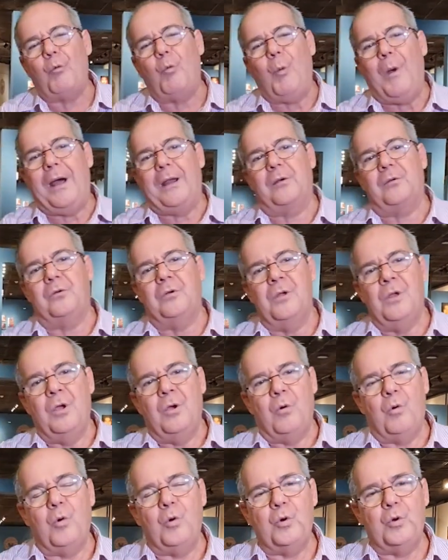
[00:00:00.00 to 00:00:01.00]
cubano,
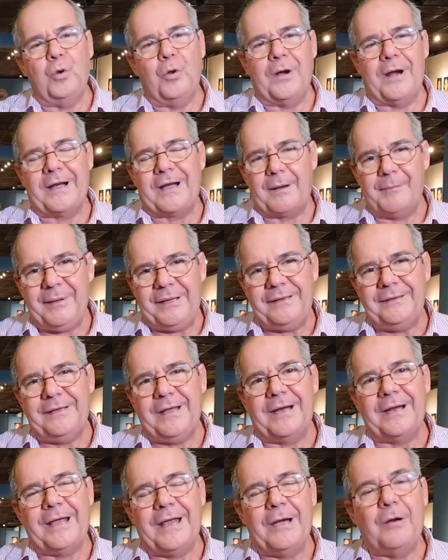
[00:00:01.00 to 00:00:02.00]
Julio Larramendi,
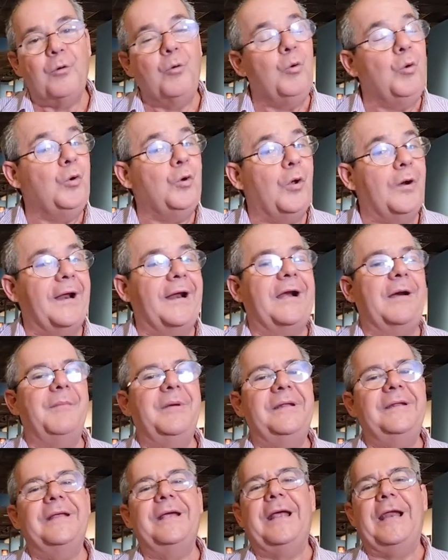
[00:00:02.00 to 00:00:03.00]
Ángel Julio
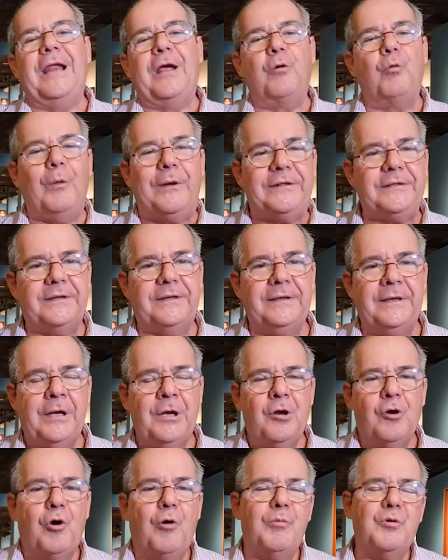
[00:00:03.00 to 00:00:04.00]
Larramendi, que les cuente
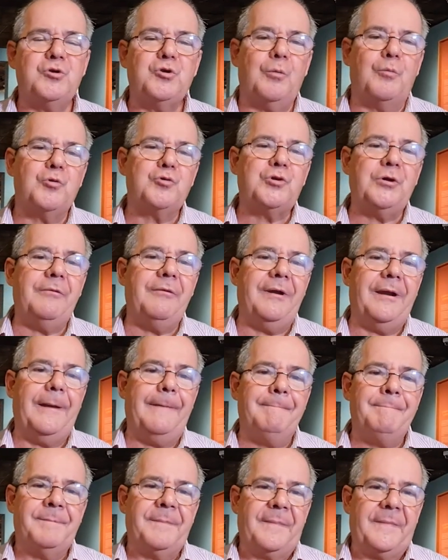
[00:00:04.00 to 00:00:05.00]
cómo hizo posible
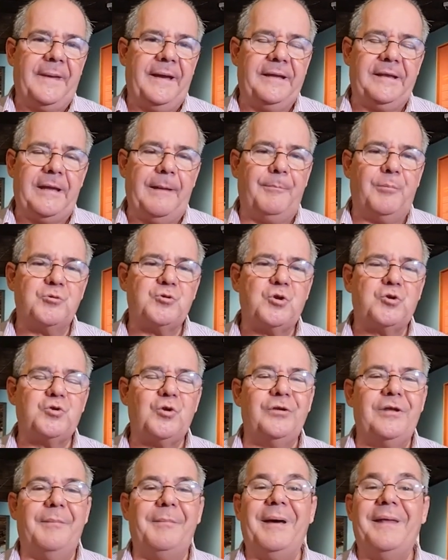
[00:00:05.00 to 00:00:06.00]
esta
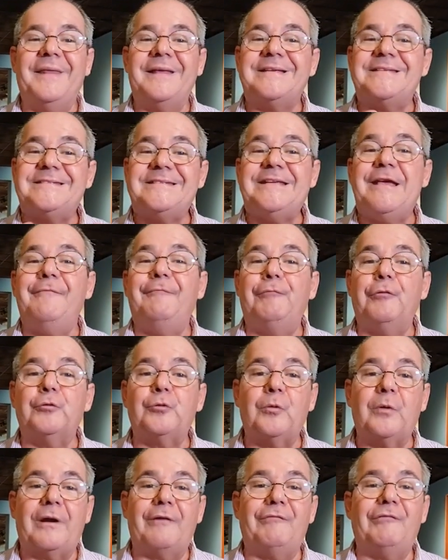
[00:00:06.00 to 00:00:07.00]
exposición de más de 100
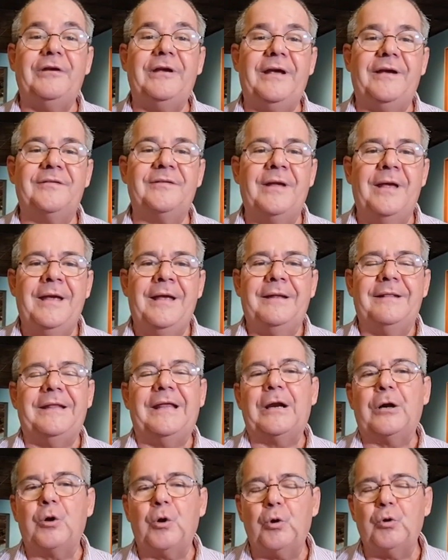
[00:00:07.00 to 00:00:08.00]
fotografías
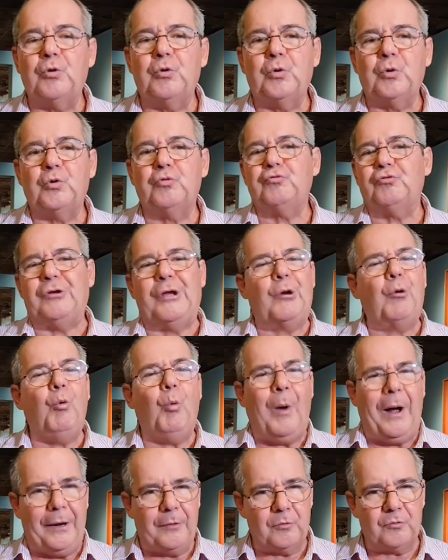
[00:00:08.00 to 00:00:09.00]
de rostros de
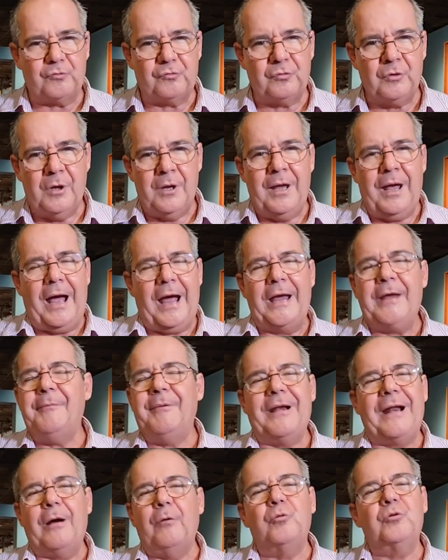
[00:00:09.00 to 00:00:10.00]
cubanos. Ahí
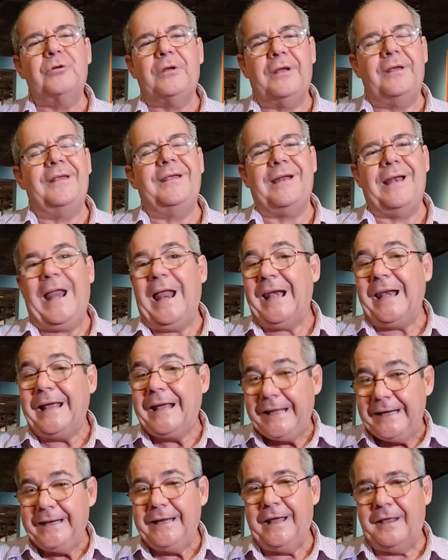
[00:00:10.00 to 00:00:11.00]
verán ustedes la
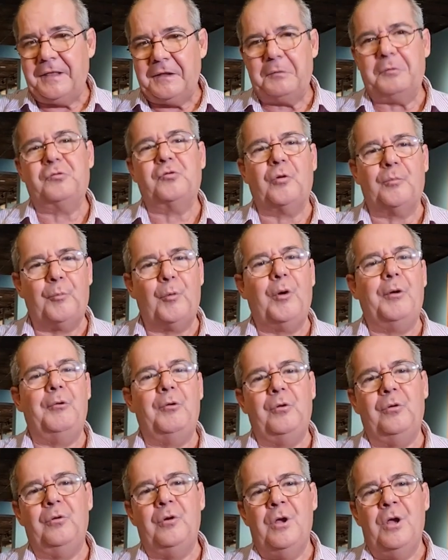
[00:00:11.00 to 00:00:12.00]
alegría de nuestro
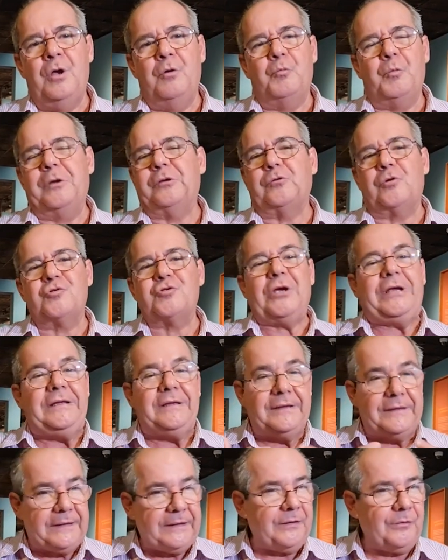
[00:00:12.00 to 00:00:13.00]
pueblo, nuestro
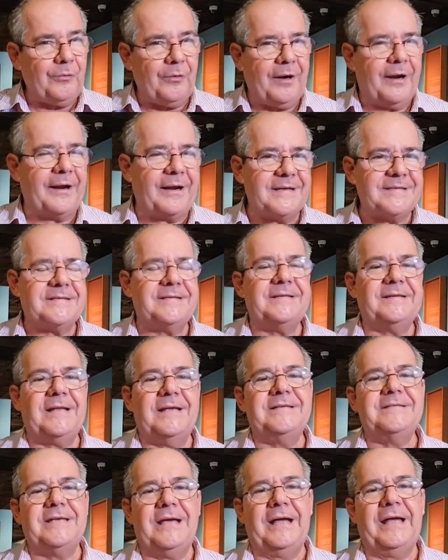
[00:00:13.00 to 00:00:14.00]
sentido de la
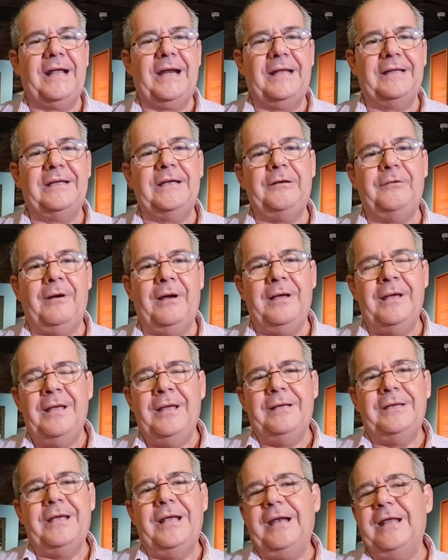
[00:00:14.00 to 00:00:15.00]
resistencia creativa
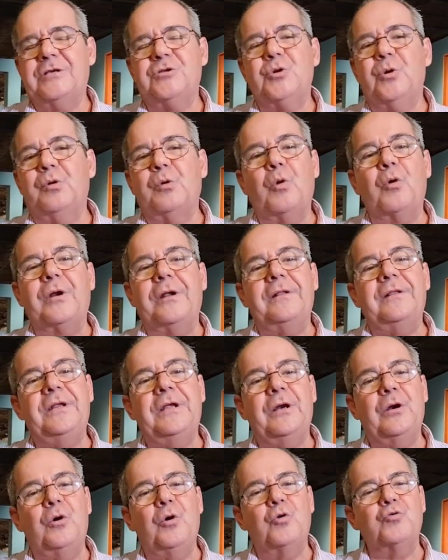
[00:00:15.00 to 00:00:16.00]
y el hecho de no
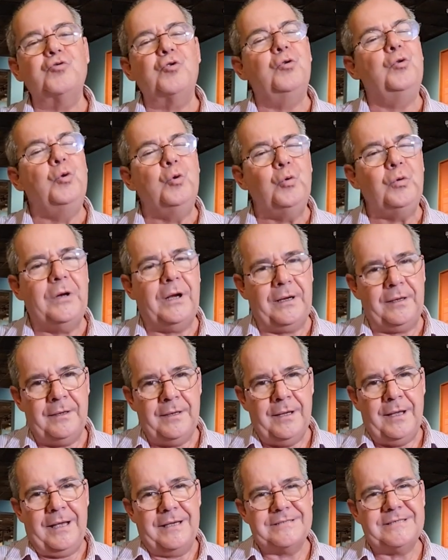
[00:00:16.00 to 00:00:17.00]
rendirnos nunca.
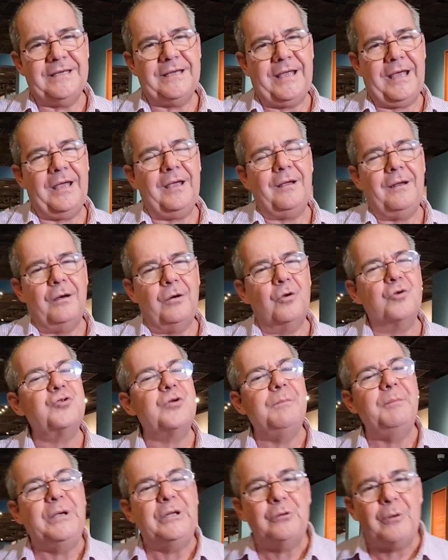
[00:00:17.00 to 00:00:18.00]
Así que los
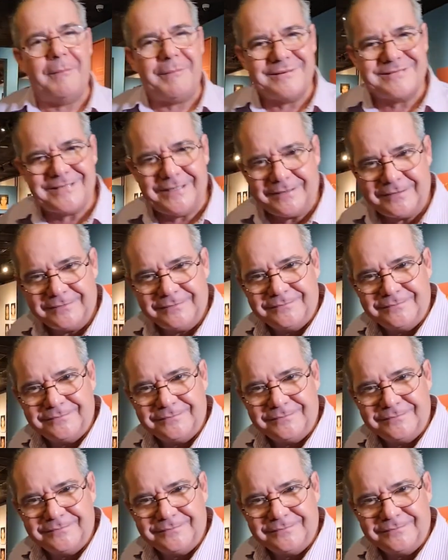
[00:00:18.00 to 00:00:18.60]
invito a pasar.